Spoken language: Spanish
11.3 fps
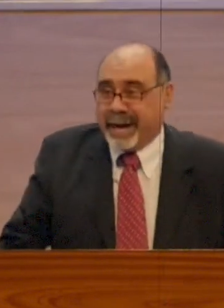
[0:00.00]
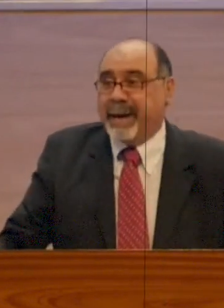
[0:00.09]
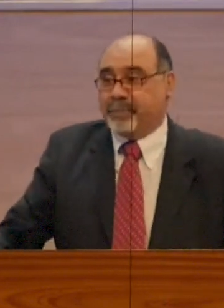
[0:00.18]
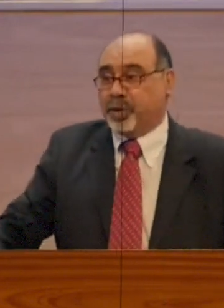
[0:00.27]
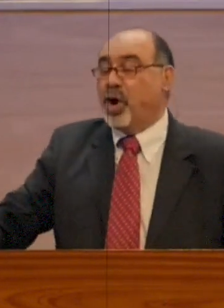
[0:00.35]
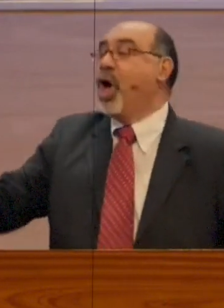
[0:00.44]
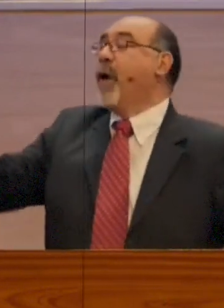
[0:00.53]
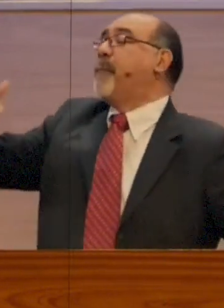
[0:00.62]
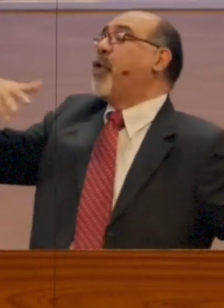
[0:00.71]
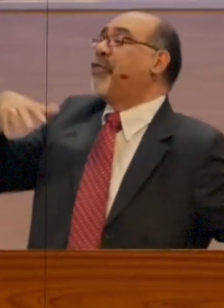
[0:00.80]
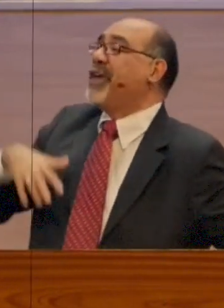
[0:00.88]

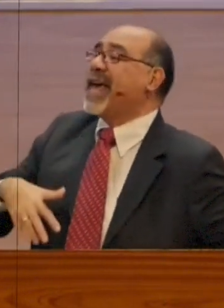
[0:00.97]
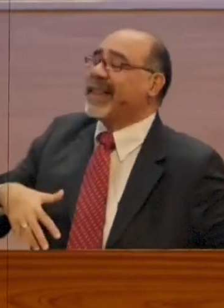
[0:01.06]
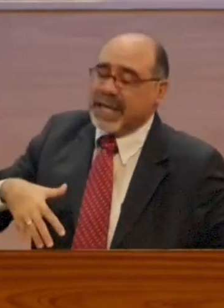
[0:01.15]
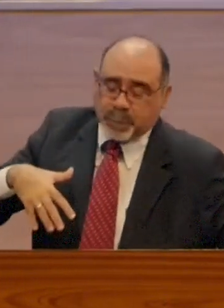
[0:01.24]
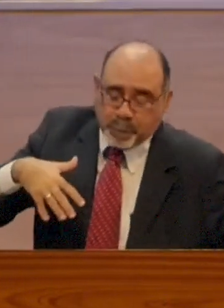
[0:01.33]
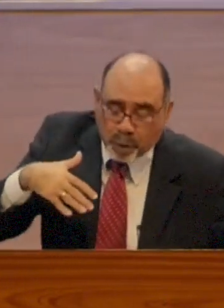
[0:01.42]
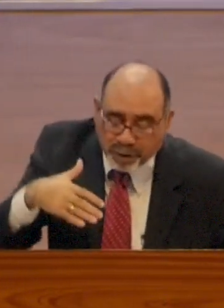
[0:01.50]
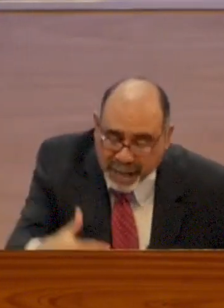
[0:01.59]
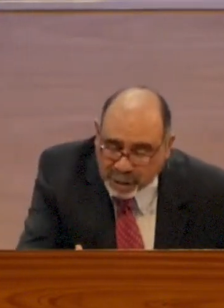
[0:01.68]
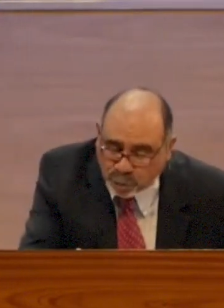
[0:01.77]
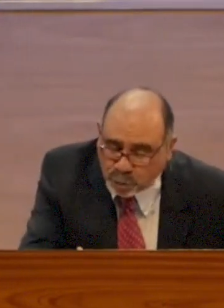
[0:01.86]
podía disponer sus
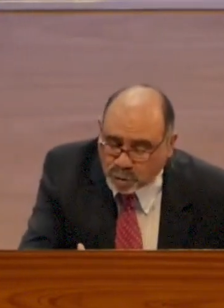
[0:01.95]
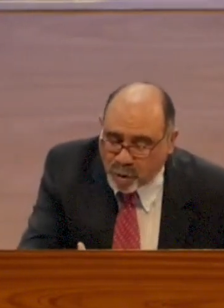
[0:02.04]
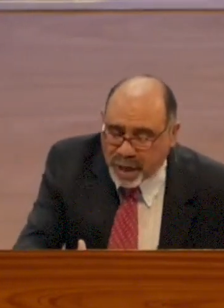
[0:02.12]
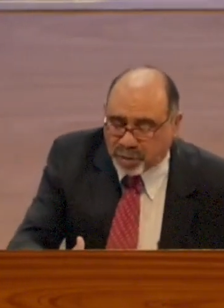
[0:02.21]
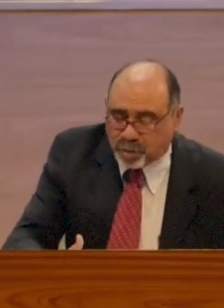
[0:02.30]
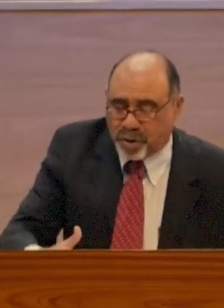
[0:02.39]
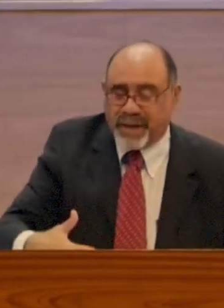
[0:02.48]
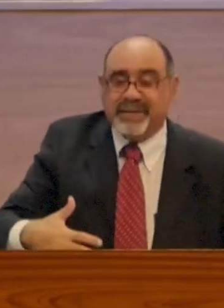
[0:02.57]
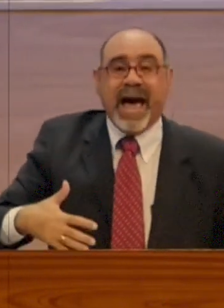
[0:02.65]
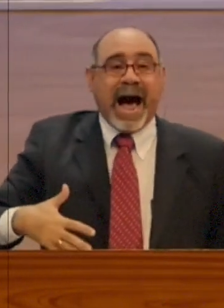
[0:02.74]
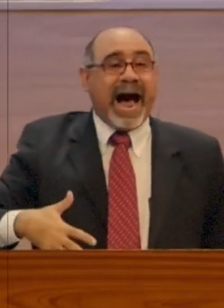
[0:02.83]
corazones a
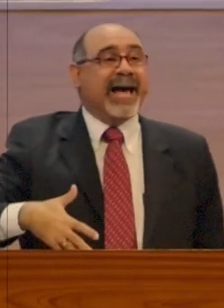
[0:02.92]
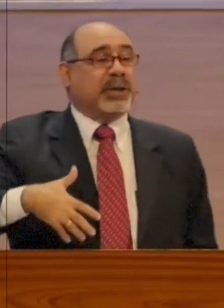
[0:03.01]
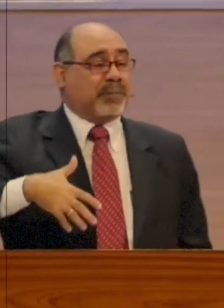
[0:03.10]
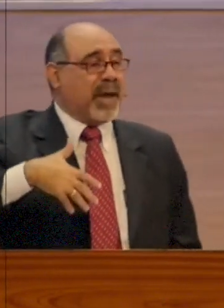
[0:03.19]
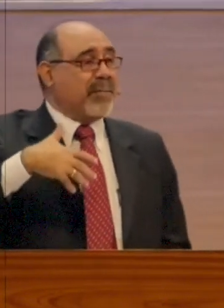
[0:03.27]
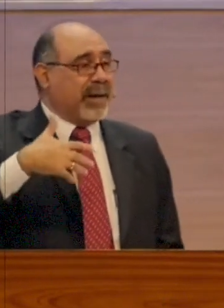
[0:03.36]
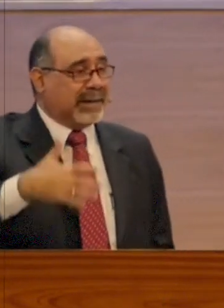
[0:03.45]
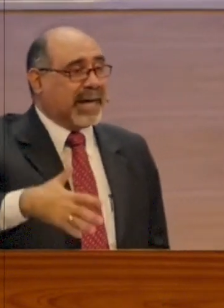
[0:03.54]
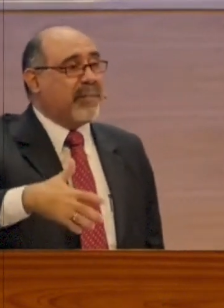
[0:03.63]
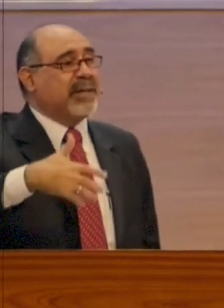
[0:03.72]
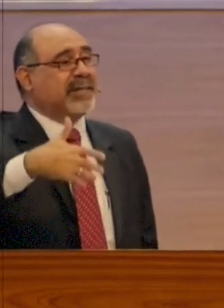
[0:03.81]
experimentar
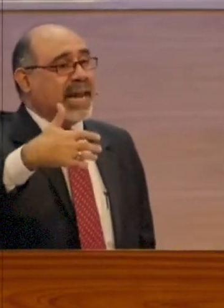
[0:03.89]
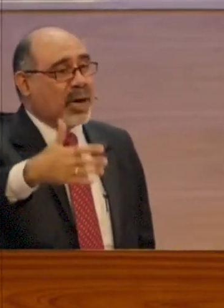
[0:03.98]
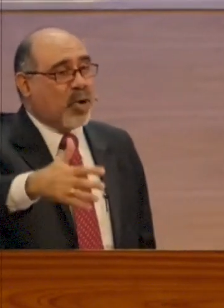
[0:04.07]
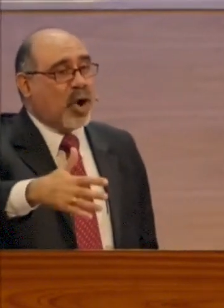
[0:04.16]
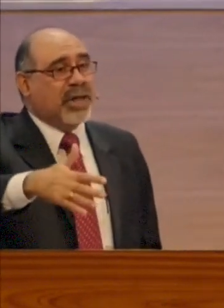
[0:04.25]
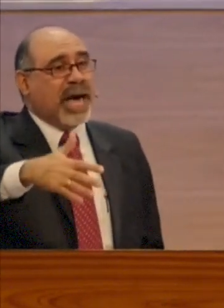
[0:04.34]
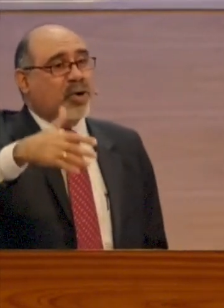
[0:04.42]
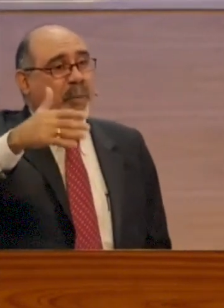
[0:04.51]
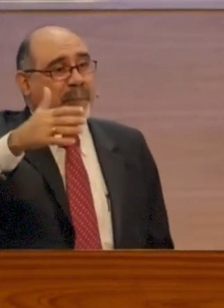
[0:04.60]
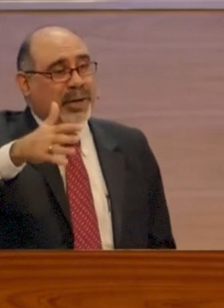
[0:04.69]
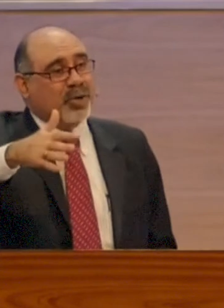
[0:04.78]
misericordia y compasión
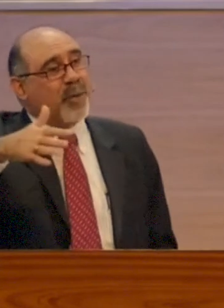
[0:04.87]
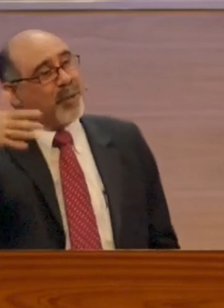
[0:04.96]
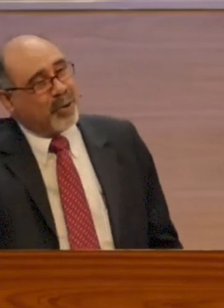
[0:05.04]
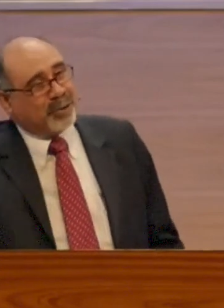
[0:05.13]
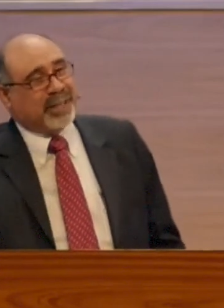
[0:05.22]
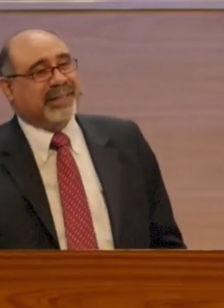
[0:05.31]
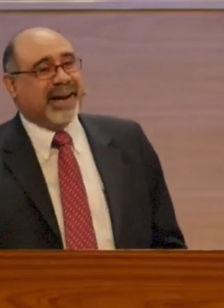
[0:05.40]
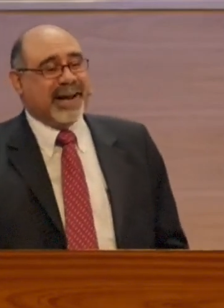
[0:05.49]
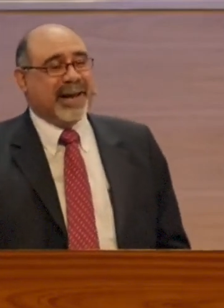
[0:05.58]
por los extranjeros.